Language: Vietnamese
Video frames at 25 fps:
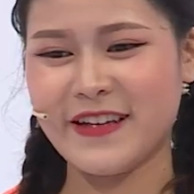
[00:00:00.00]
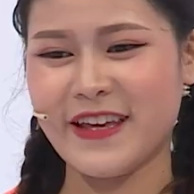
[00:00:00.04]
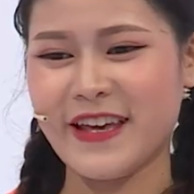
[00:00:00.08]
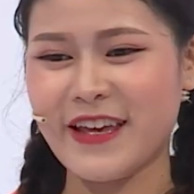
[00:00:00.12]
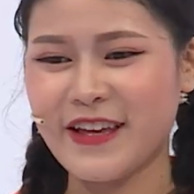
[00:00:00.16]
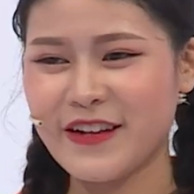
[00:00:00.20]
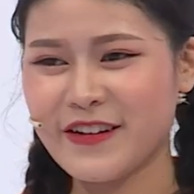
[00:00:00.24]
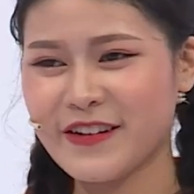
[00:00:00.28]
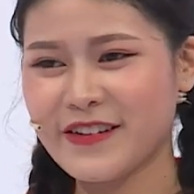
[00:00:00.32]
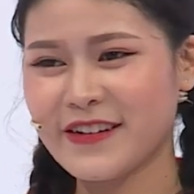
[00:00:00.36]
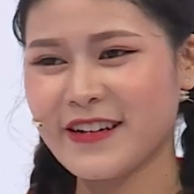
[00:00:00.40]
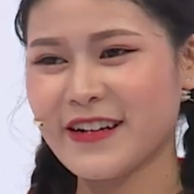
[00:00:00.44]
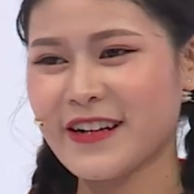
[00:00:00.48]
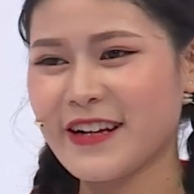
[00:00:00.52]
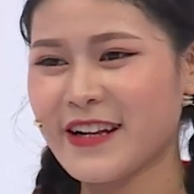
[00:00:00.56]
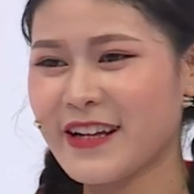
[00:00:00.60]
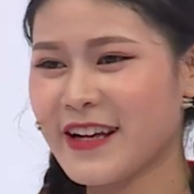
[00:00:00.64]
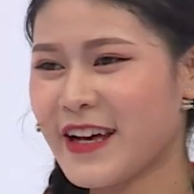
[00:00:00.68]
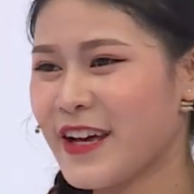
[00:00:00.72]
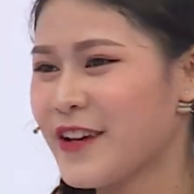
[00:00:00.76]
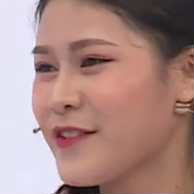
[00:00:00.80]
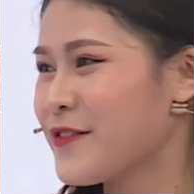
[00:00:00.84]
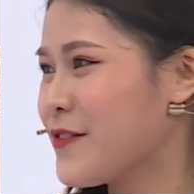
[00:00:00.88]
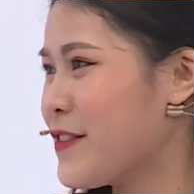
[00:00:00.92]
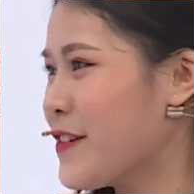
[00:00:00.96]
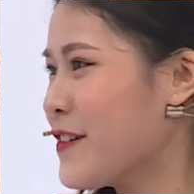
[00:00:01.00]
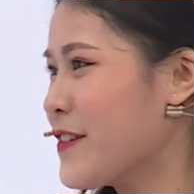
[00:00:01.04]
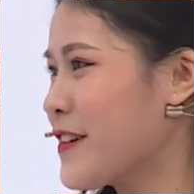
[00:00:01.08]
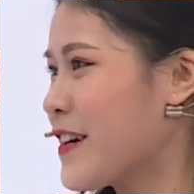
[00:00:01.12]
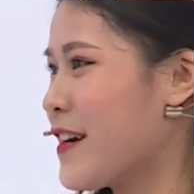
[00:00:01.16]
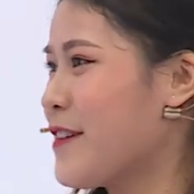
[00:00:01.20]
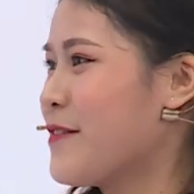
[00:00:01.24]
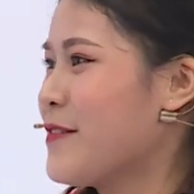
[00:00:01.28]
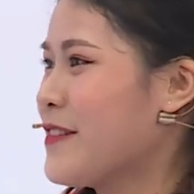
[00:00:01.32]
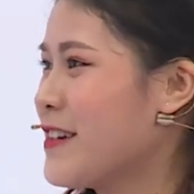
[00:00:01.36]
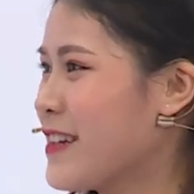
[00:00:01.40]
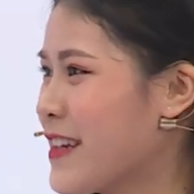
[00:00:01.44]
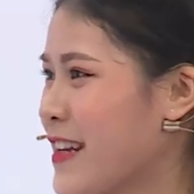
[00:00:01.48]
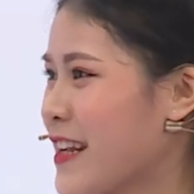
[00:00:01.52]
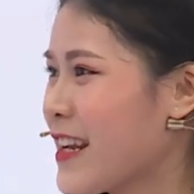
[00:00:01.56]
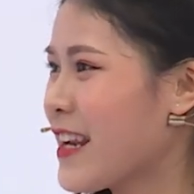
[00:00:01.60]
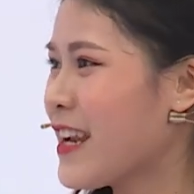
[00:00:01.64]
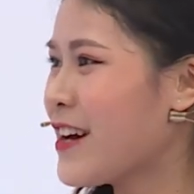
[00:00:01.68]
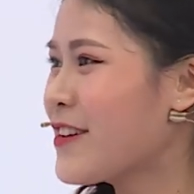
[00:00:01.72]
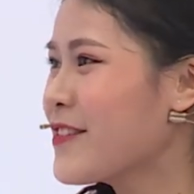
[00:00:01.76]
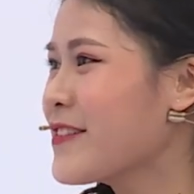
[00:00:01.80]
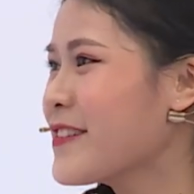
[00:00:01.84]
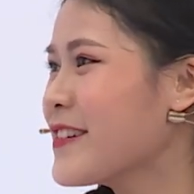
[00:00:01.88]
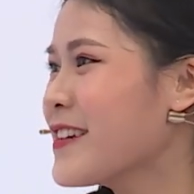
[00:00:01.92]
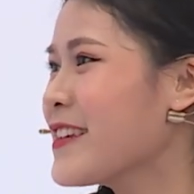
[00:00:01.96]
Em rất là hạnh phúc, cảm ơn anh
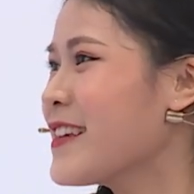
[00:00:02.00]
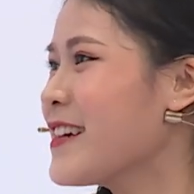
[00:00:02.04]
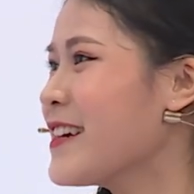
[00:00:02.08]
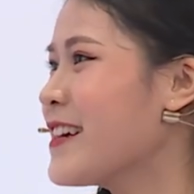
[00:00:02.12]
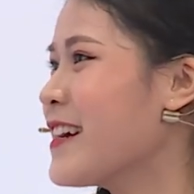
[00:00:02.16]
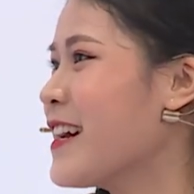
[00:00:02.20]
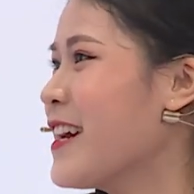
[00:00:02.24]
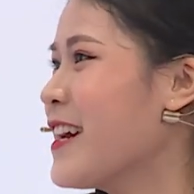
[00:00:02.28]
Long đã nhớ